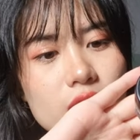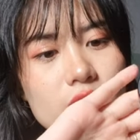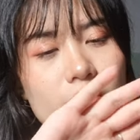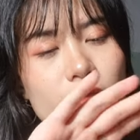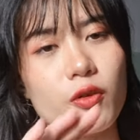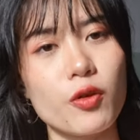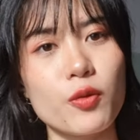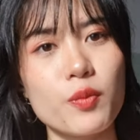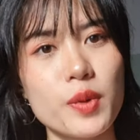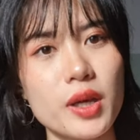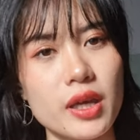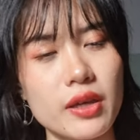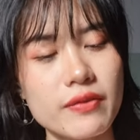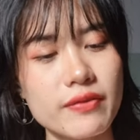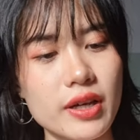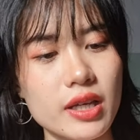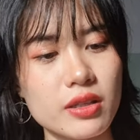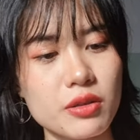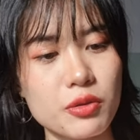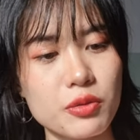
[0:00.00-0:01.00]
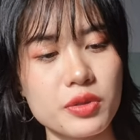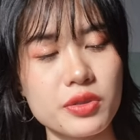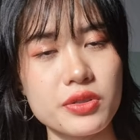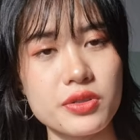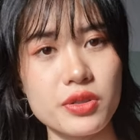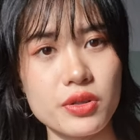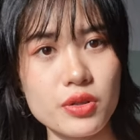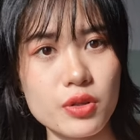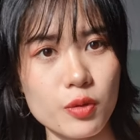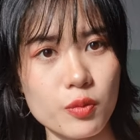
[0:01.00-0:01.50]
rất là phổ biến và nhiều
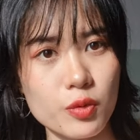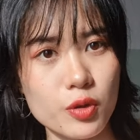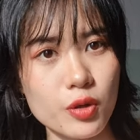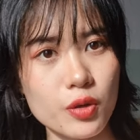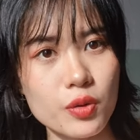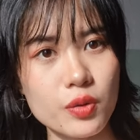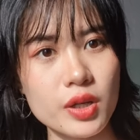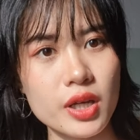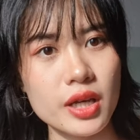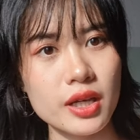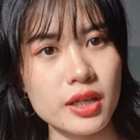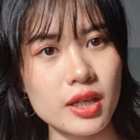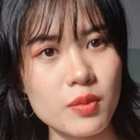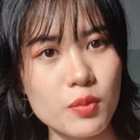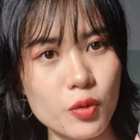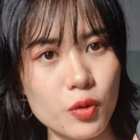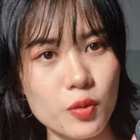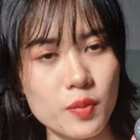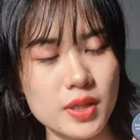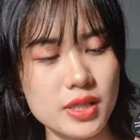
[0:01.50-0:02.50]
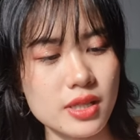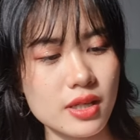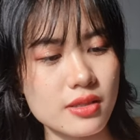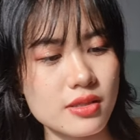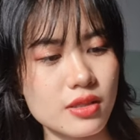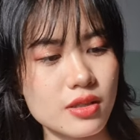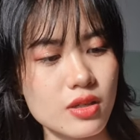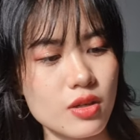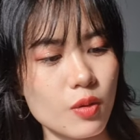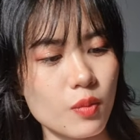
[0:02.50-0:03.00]
người sử dụng luôn Cái mùi mà
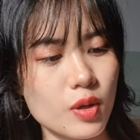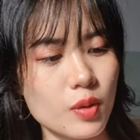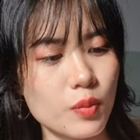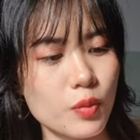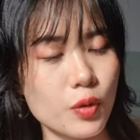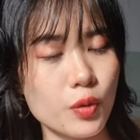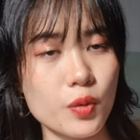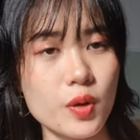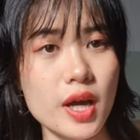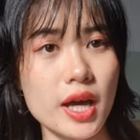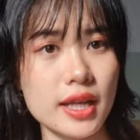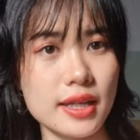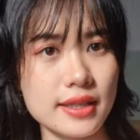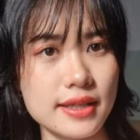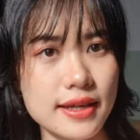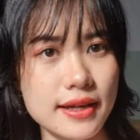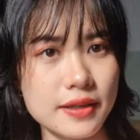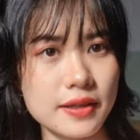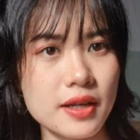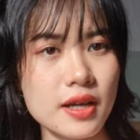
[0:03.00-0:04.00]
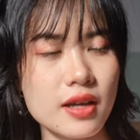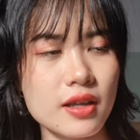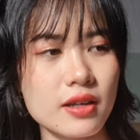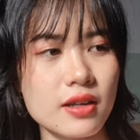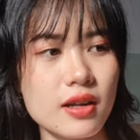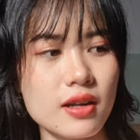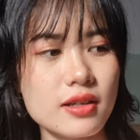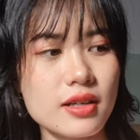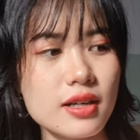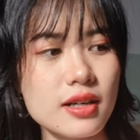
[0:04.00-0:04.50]
Trân sử dụng là mùi của hạnh nhân
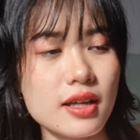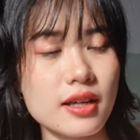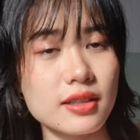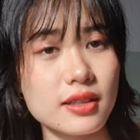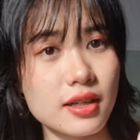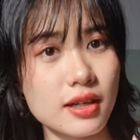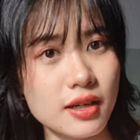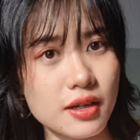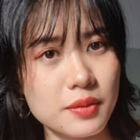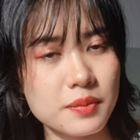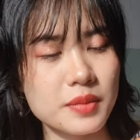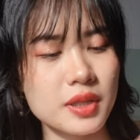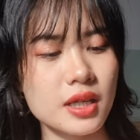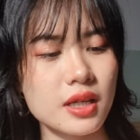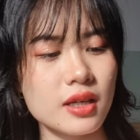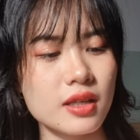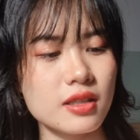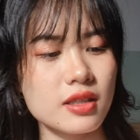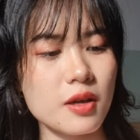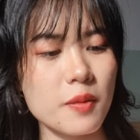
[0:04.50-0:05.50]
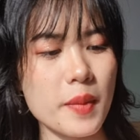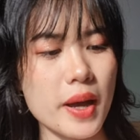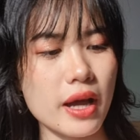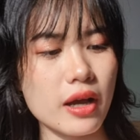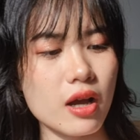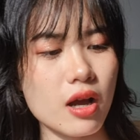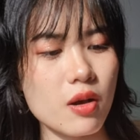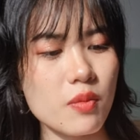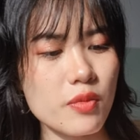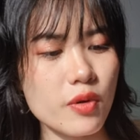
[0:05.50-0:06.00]
Nó rất là thơm Nhưng
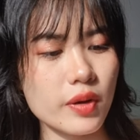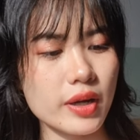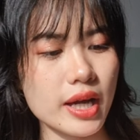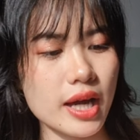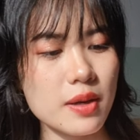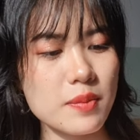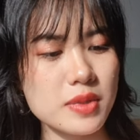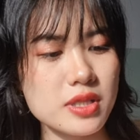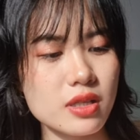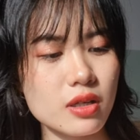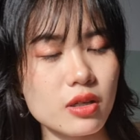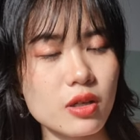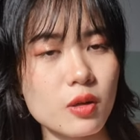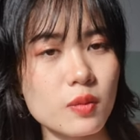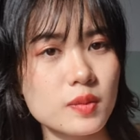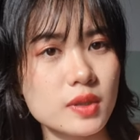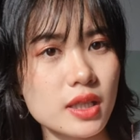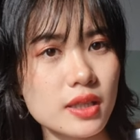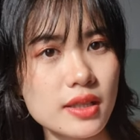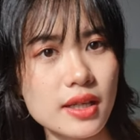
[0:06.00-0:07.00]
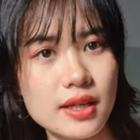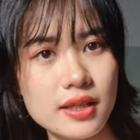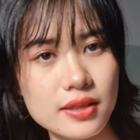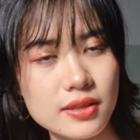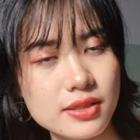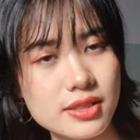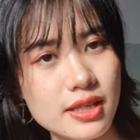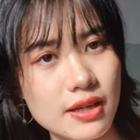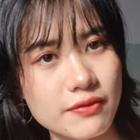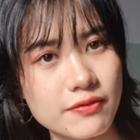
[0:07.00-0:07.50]
mà có một cái mà Trân không thích ở
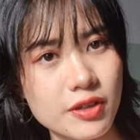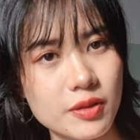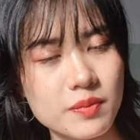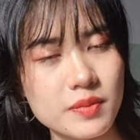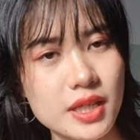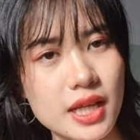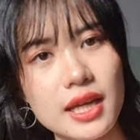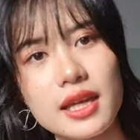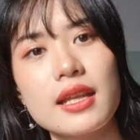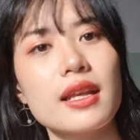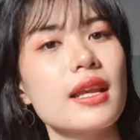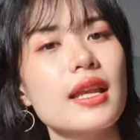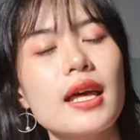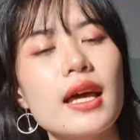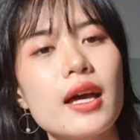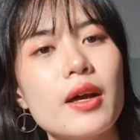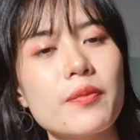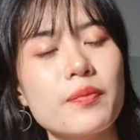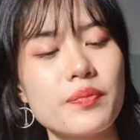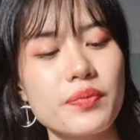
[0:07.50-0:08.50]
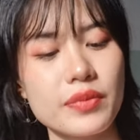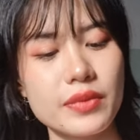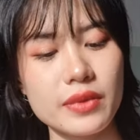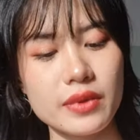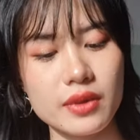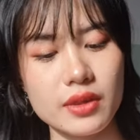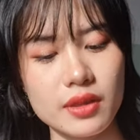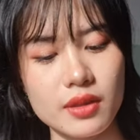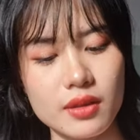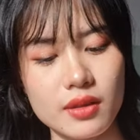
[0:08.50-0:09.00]
cái sản phẩm này là
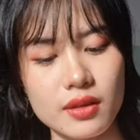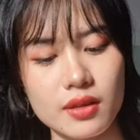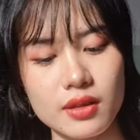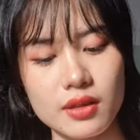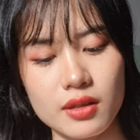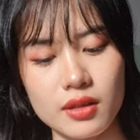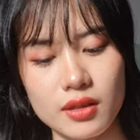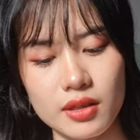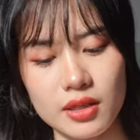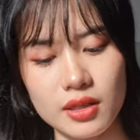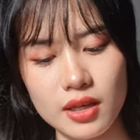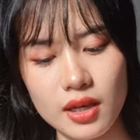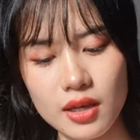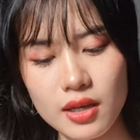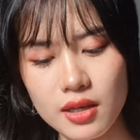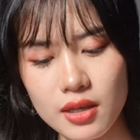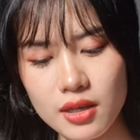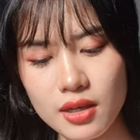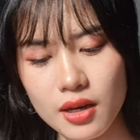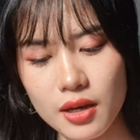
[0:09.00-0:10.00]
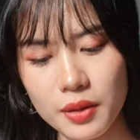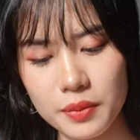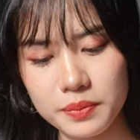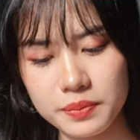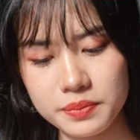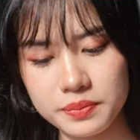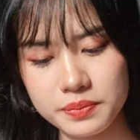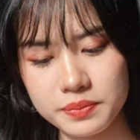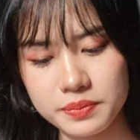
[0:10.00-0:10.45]
cái ờ,